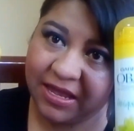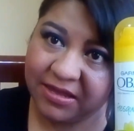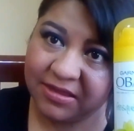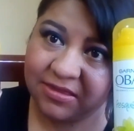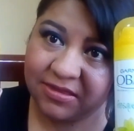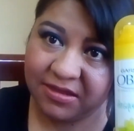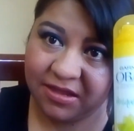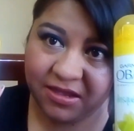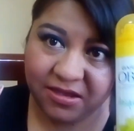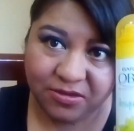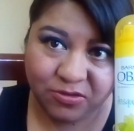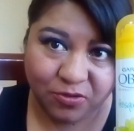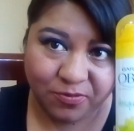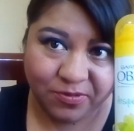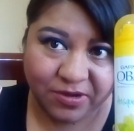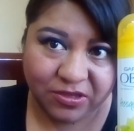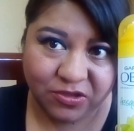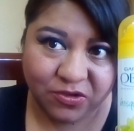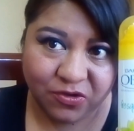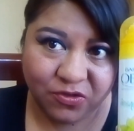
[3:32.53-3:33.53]
Este,
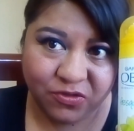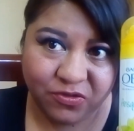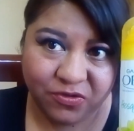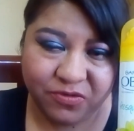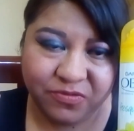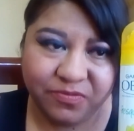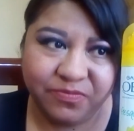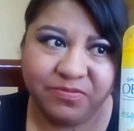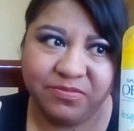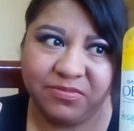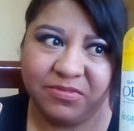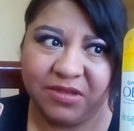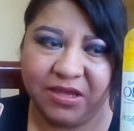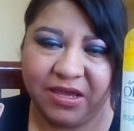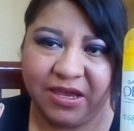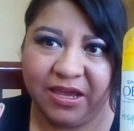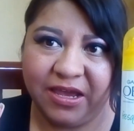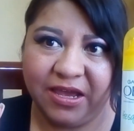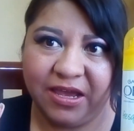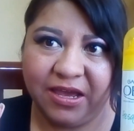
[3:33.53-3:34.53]
sobre todo,
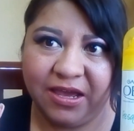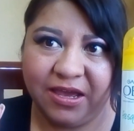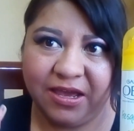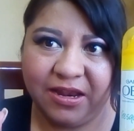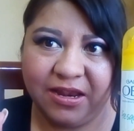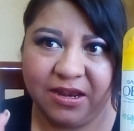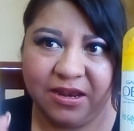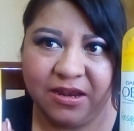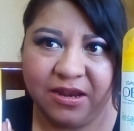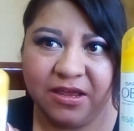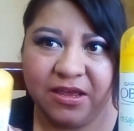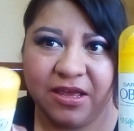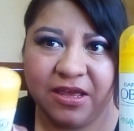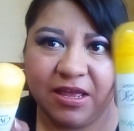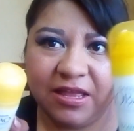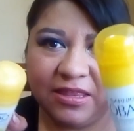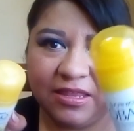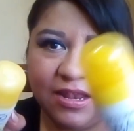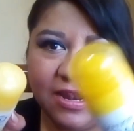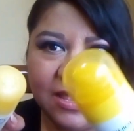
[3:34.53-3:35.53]
el
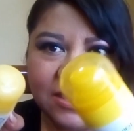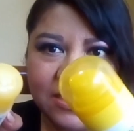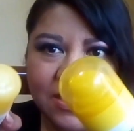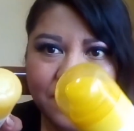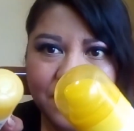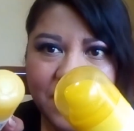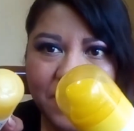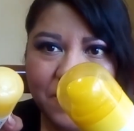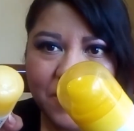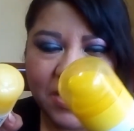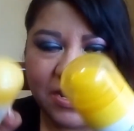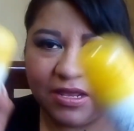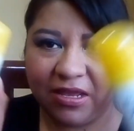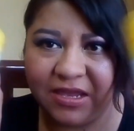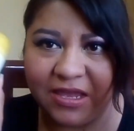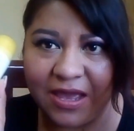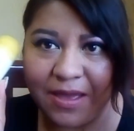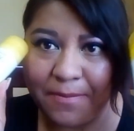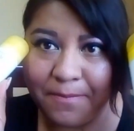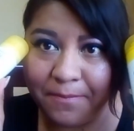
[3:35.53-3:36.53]
de la tapa
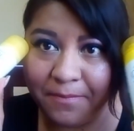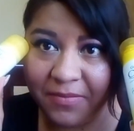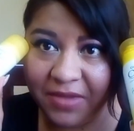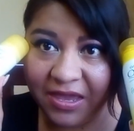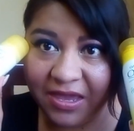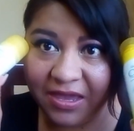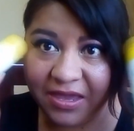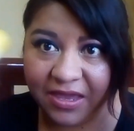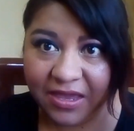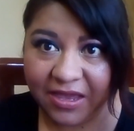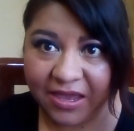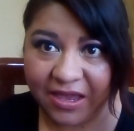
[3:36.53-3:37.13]
amarilla me